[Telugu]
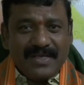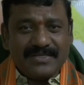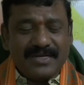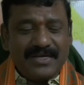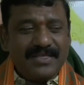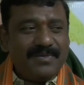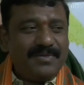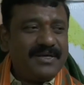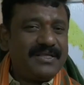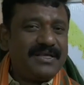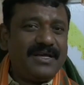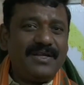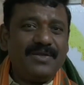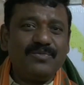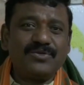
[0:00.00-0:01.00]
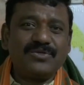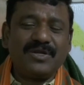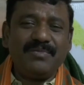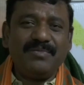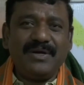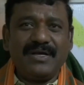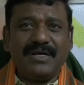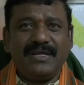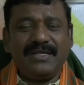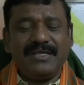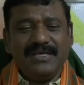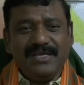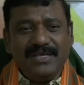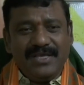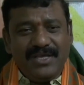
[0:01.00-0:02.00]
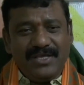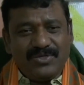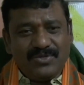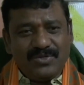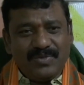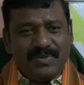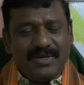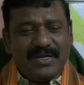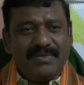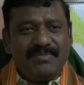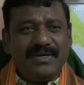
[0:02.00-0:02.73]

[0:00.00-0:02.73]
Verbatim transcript: సైదాబాద్ కానీ ముసరాంబాగ్ కానీ ఈ చుట్టుపక్కల